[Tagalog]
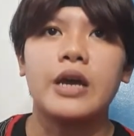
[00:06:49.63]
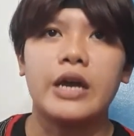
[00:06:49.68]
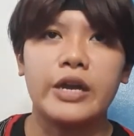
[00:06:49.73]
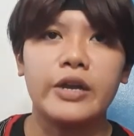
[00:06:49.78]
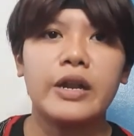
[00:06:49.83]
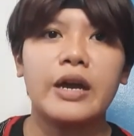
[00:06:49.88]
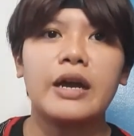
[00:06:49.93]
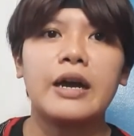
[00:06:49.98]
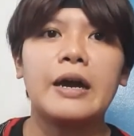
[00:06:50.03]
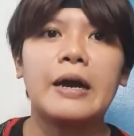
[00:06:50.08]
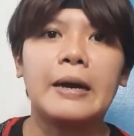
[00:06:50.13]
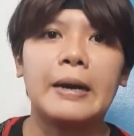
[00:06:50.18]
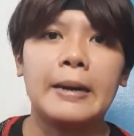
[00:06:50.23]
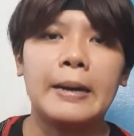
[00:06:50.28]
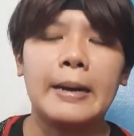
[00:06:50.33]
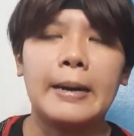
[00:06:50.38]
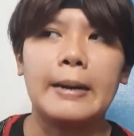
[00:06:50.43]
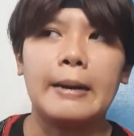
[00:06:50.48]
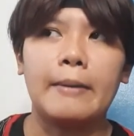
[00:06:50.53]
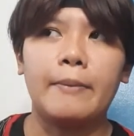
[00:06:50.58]
ayun na nga,
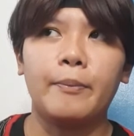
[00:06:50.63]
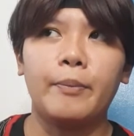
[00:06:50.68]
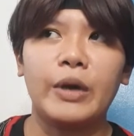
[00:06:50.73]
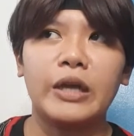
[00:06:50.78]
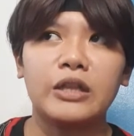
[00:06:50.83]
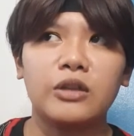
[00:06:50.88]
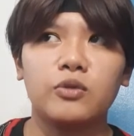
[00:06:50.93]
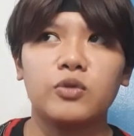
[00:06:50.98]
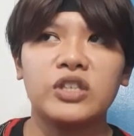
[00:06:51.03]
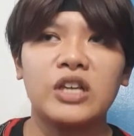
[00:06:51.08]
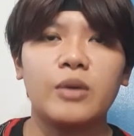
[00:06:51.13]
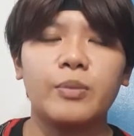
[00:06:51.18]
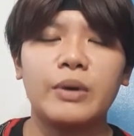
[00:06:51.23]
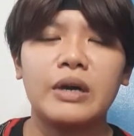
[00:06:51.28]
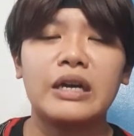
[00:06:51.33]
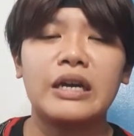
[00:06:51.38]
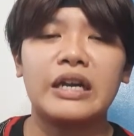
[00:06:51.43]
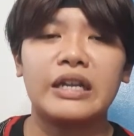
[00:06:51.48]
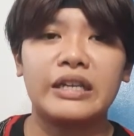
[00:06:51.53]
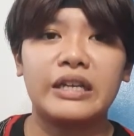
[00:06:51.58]
um,
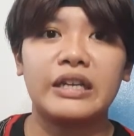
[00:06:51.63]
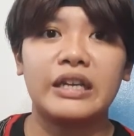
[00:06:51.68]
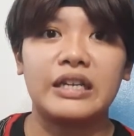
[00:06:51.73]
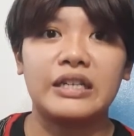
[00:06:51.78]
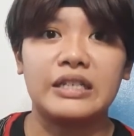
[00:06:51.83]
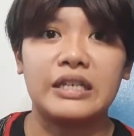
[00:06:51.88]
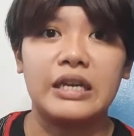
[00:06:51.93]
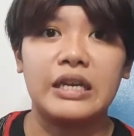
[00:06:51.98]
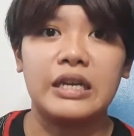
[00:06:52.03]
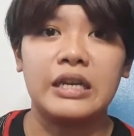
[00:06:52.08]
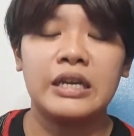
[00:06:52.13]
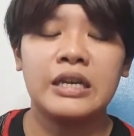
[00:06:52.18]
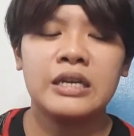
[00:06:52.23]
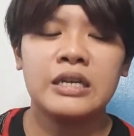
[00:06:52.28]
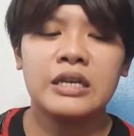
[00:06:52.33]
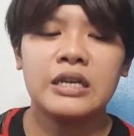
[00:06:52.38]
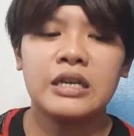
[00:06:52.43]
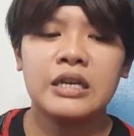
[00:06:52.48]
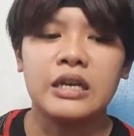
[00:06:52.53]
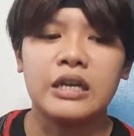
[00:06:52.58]
pag-usapang ganyan kasi
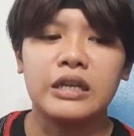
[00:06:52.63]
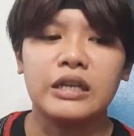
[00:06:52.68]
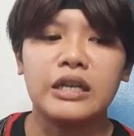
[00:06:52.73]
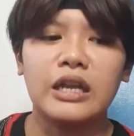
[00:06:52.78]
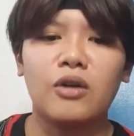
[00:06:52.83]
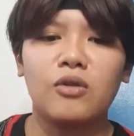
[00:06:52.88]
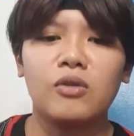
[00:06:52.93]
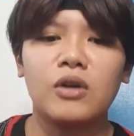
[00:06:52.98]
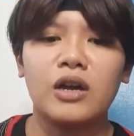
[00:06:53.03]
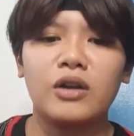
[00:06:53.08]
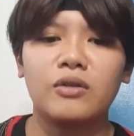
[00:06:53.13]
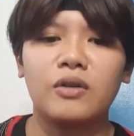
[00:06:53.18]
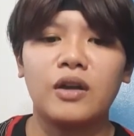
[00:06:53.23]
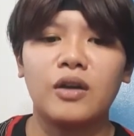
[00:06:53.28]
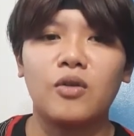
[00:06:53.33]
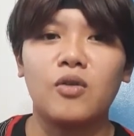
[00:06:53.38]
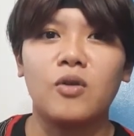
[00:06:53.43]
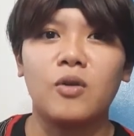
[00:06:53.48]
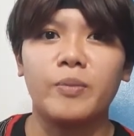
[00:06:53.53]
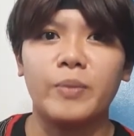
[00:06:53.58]
hindi ako ganun
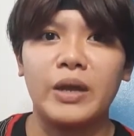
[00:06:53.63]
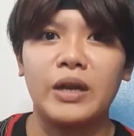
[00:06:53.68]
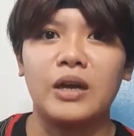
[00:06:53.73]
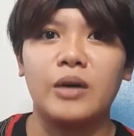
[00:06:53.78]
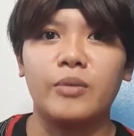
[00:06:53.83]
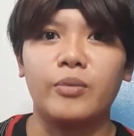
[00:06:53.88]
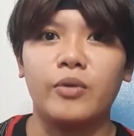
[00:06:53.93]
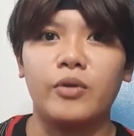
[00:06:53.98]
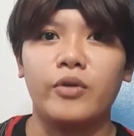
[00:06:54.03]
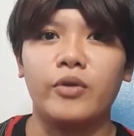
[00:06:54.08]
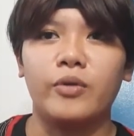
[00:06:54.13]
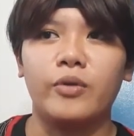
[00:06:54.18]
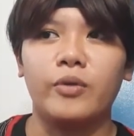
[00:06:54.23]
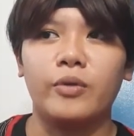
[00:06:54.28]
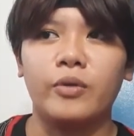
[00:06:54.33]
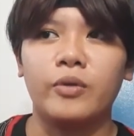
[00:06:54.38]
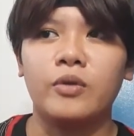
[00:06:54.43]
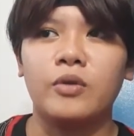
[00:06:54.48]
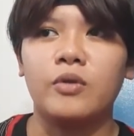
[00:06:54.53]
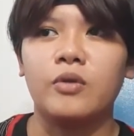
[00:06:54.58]
nag-open up
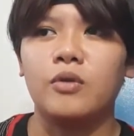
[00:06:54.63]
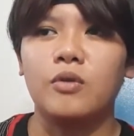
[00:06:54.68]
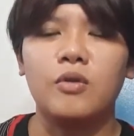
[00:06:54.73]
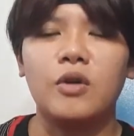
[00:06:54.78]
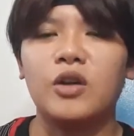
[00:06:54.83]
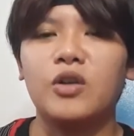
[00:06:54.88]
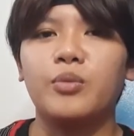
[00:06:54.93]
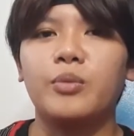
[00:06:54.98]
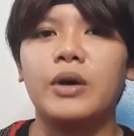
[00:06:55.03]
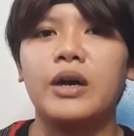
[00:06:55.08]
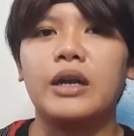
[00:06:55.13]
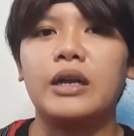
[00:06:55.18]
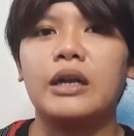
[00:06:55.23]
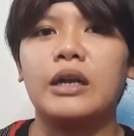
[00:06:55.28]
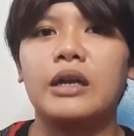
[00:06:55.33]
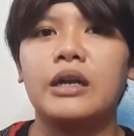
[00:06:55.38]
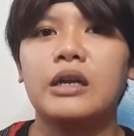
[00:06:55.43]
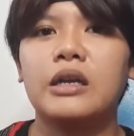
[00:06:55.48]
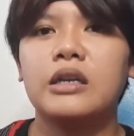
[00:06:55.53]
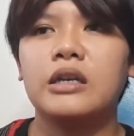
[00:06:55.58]
or kung ano man.
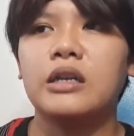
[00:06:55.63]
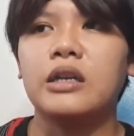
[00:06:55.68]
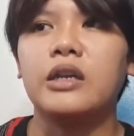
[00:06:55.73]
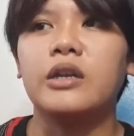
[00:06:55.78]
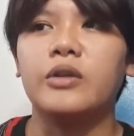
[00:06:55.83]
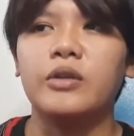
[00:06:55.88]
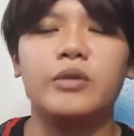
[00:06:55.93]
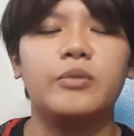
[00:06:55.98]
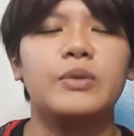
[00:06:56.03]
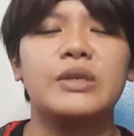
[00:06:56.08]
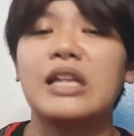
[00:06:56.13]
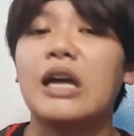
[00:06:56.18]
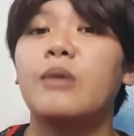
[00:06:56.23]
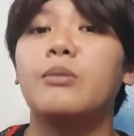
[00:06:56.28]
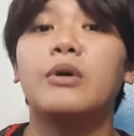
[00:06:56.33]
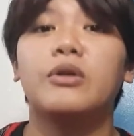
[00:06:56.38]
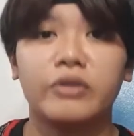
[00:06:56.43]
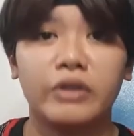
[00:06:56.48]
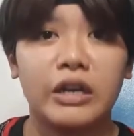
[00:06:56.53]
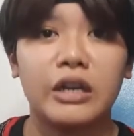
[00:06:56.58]
Yun, basta
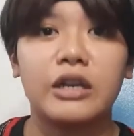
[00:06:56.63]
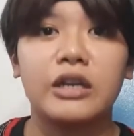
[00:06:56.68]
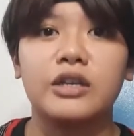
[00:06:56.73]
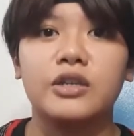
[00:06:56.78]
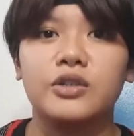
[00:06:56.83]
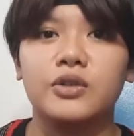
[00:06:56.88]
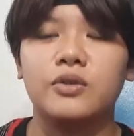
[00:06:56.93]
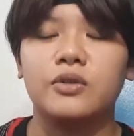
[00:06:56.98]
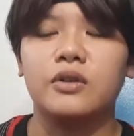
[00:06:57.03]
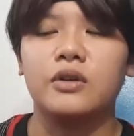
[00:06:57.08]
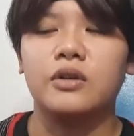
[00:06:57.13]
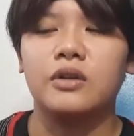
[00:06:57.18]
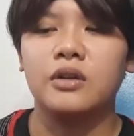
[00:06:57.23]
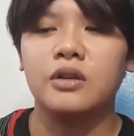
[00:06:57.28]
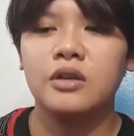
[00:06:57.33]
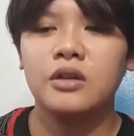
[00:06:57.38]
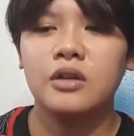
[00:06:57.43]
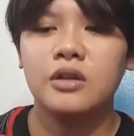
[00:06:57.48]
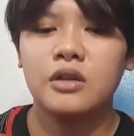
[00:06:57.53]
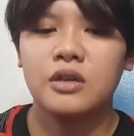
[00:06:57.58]
about religion.
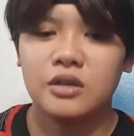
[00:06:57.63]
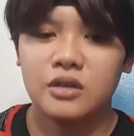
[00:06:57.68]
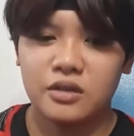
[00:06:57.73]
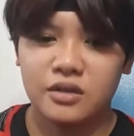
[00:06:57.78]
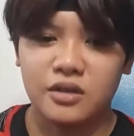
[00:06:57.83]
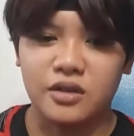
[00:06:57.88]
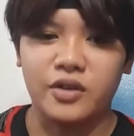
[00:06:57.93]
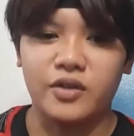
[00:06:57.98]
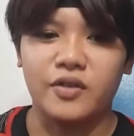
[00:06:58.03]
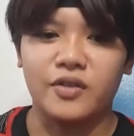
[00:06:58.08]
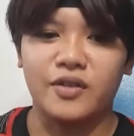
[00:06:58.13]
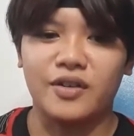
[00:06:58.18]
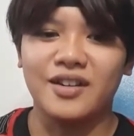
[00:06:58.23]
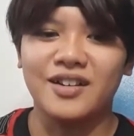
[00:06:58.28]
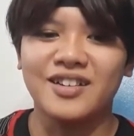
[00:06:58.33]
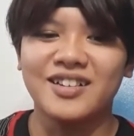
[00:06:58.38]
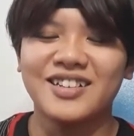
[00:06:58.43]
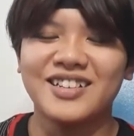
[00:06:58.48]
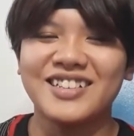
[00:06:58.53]
Yun.